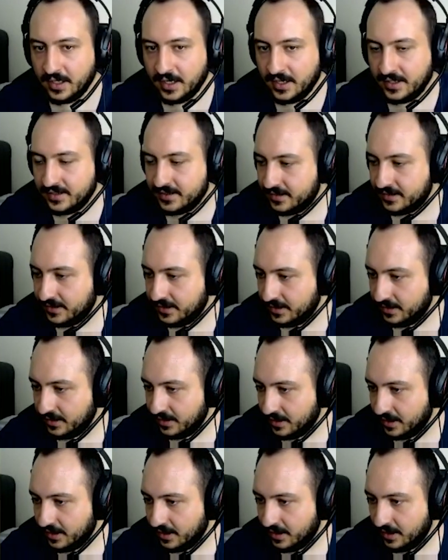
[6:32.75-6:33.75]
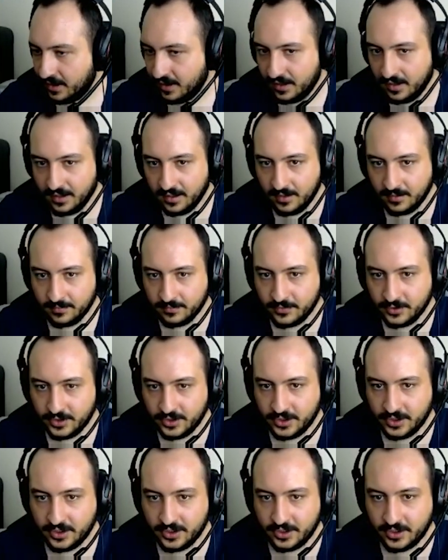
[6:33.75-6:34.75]
aslanım.
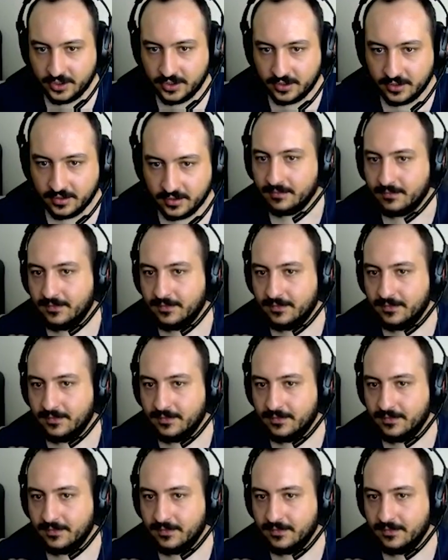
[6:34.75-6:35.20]
Şşş.